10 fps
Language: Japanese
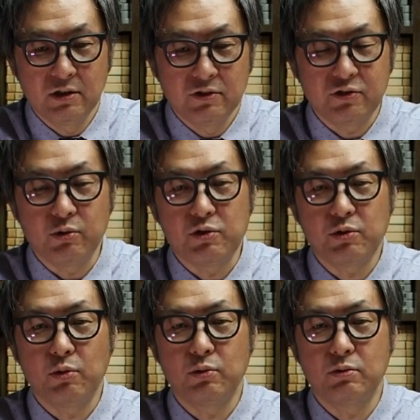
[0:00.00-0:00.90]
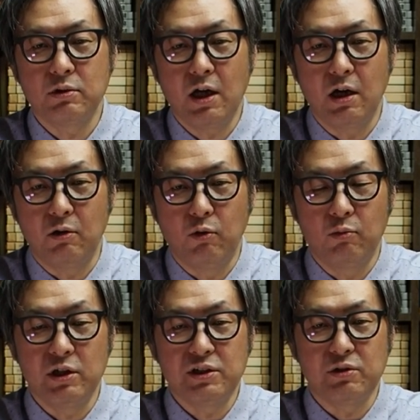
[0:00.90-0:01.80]
その将軍がお
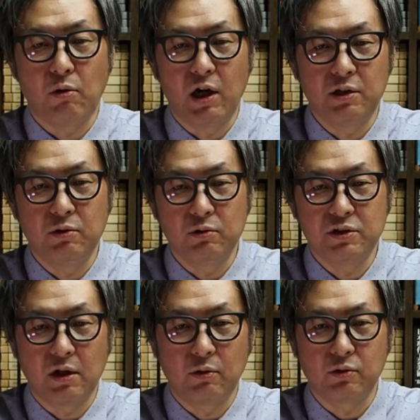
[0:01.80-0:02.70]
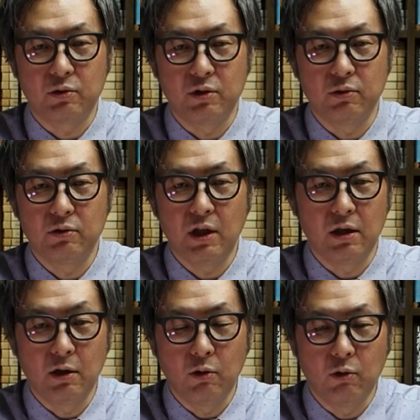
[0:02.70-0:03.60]
召しを愛用したことによって、
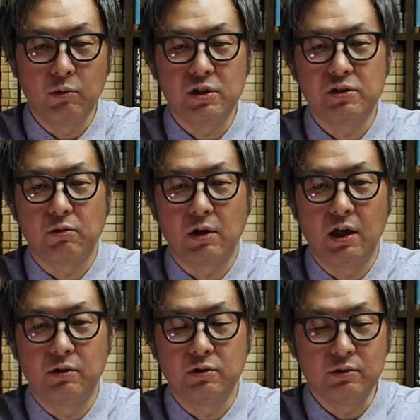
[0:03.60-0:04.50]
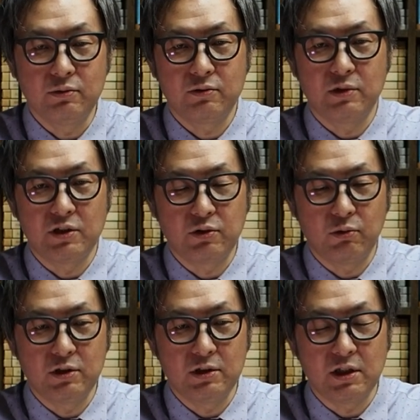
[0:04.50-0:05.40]
お召しを買える裕福な町
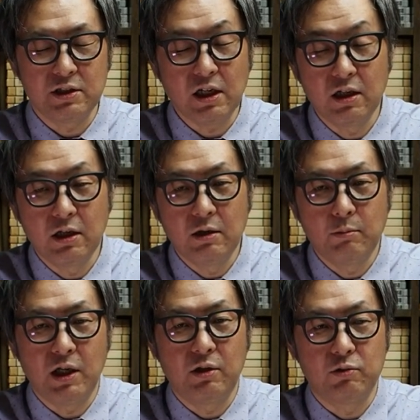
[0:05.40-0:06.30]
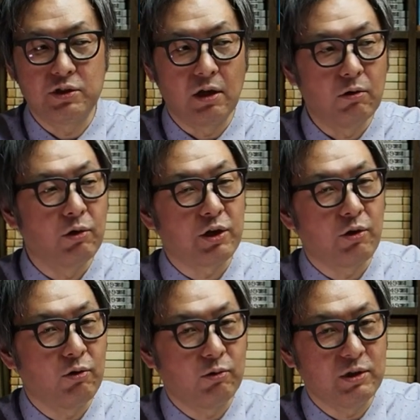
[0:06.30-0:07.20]
人たちが真似をして、俺今
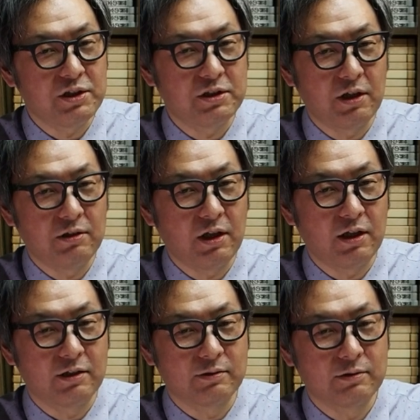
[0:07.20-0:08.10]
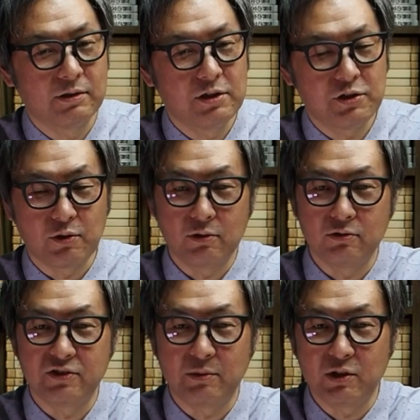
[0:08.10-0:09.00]
日お召し着てんねん。将
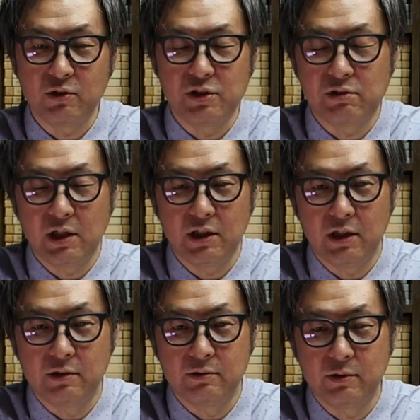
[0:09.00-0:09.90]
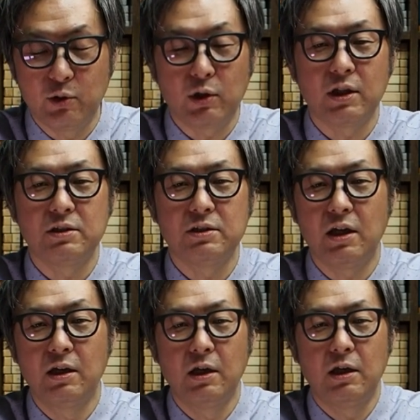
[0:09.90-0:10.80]
軍様と一緒やねんっていう形
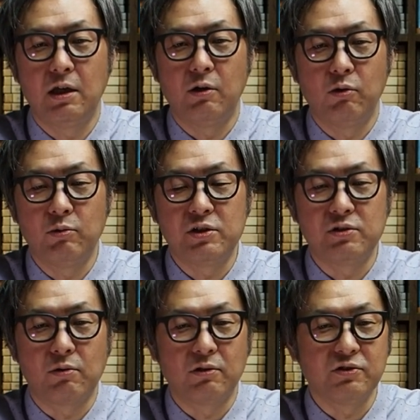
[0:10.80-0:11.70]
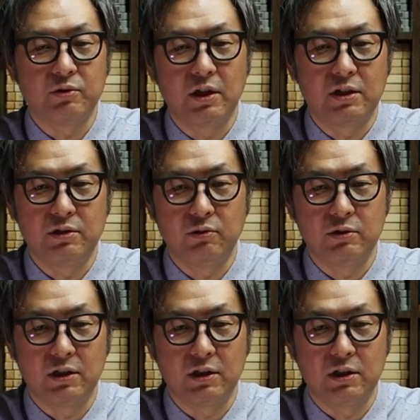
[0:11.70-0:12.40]
で、えー、お召しをこぞって着るように